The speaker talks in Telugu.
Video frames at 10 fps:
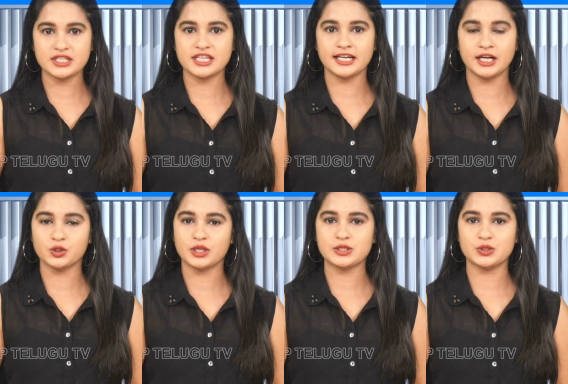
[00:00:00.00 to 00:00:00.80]
కూడా
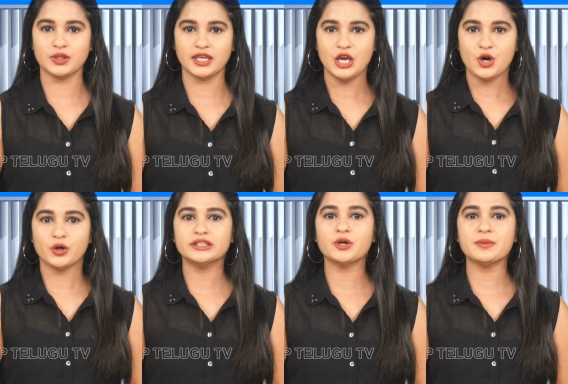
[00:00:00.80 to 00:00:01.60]
జరిగినట్టు తెలుస్తుంది
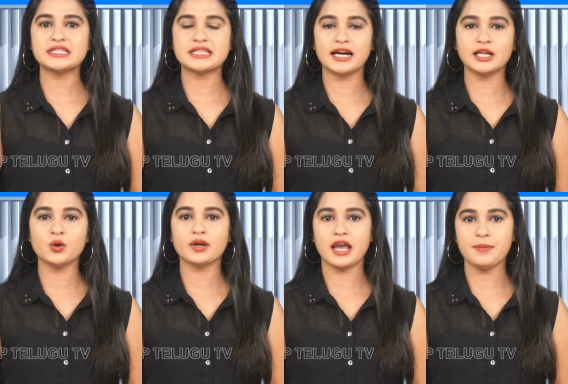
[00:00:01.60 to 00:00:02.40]
కొందరు మీ
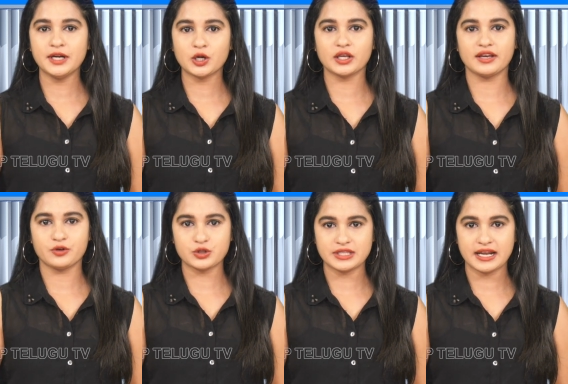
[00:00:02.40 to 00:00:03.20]
స్థానంలో కేబినెట్లకు
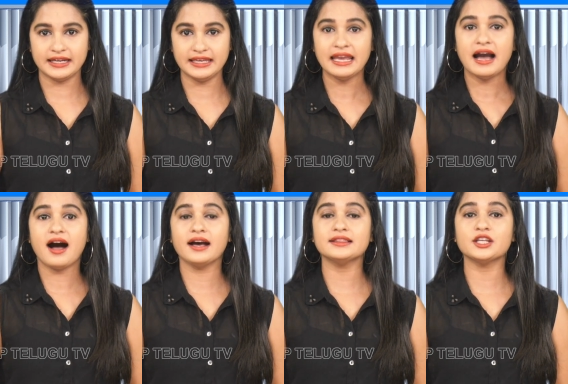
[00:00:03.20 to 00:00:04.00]
ఎవరు వస్తారని
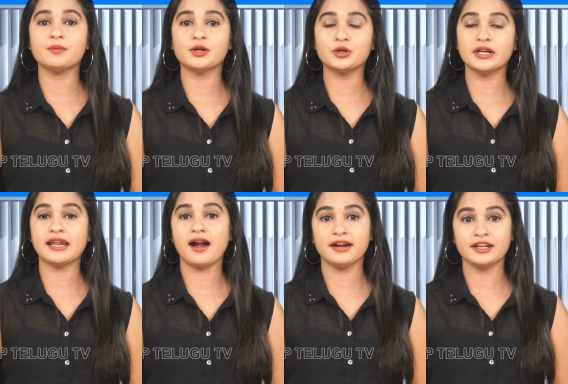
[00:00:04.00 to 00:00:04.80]
ఆ ఇద్దరు
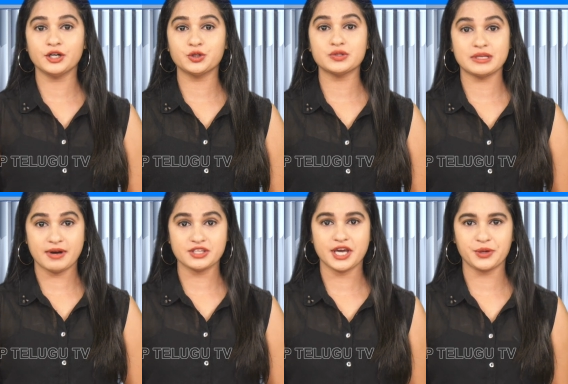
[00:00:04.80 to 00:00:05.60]
మంత్రులనే అడిగినట్టు
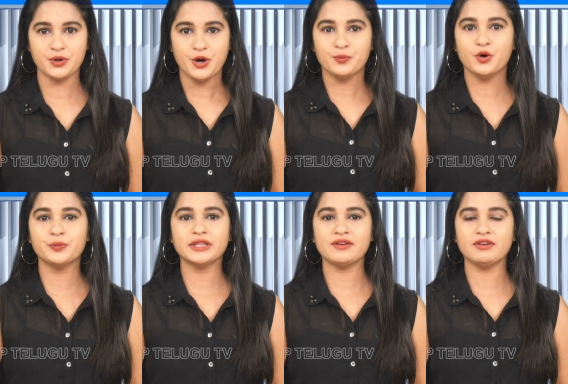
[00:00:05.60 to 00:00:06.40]
సమాచారం
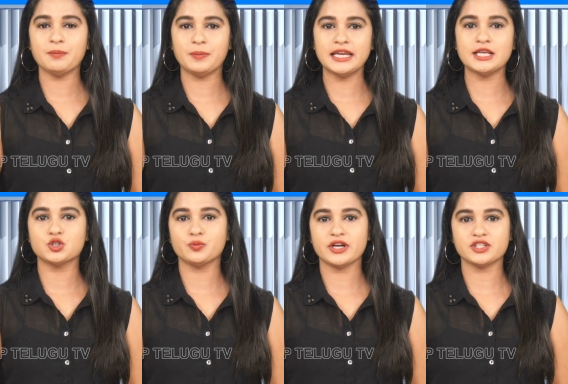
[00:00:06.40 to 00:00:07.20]
మోపిదేవి పిల్లి
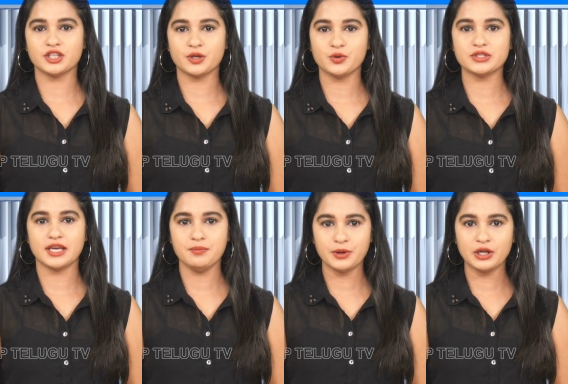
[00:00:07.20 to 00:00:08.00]
సుభాష్ చంద్రబోస్
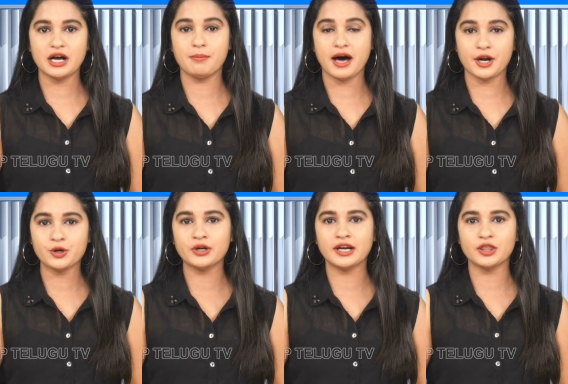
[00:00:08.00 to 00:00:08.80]
ఎంపీలుగా
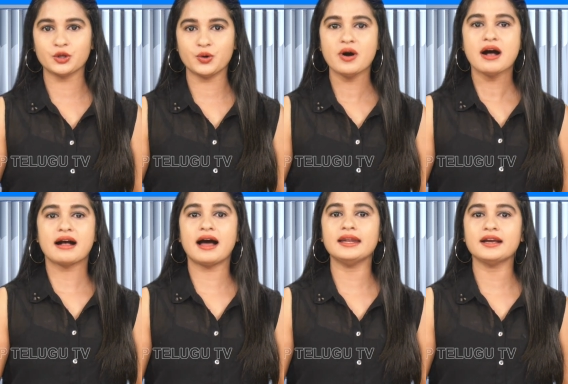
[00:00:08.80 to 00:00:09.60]
మారనుండటంతో
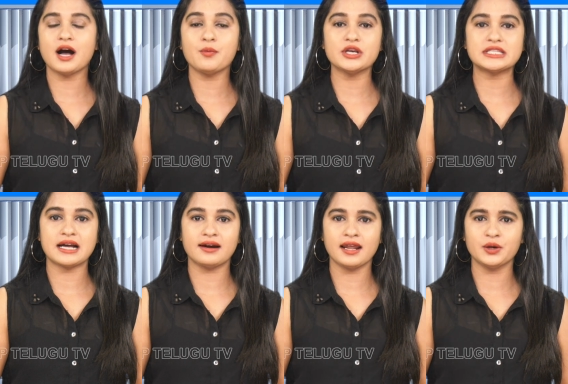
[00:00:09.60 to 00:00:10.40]
ఖాళీ కాబోయే
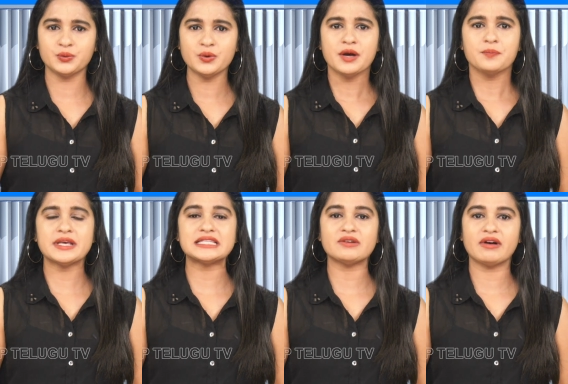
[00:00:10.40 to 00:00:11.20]
స్థానాలను
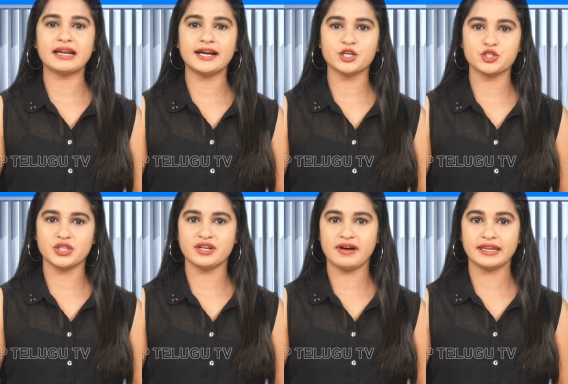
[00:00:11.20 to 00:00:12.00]
బీసీ వర్గానికి
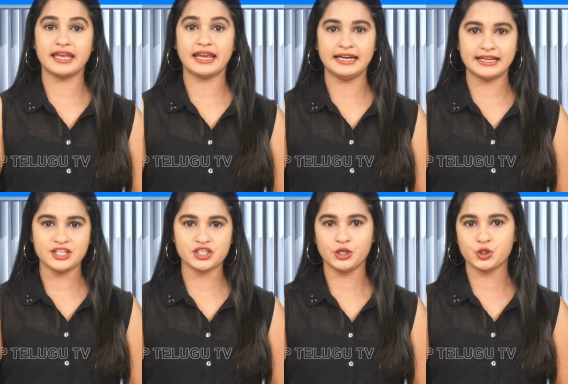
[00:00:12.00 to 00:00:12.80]
చెందిన వారికి
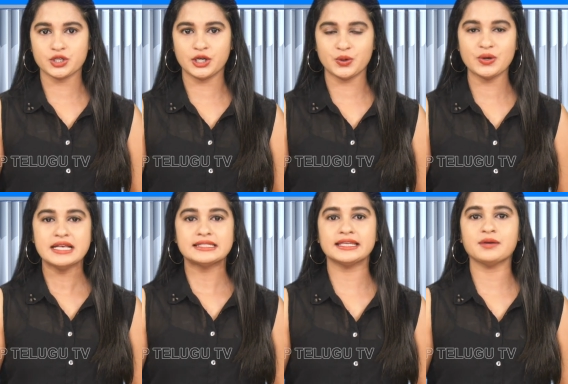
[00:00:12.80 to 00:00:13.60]
కేటాయించే యోచనలో
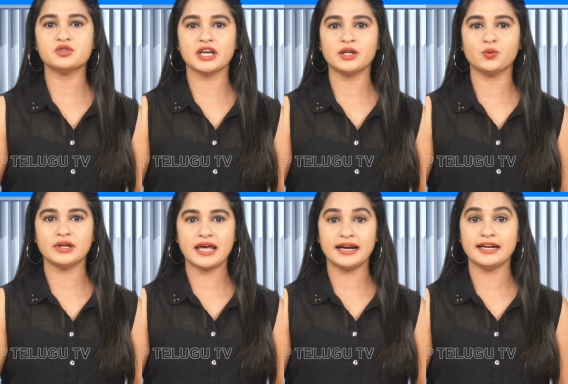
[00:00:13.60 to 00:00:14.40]
సీఎం జగన్
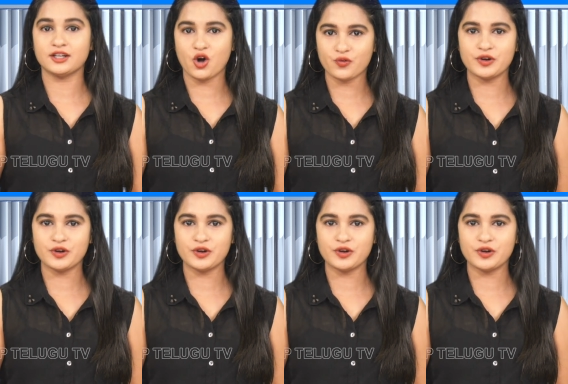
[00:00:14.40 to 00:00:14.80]
ఉన్నారనే టాక్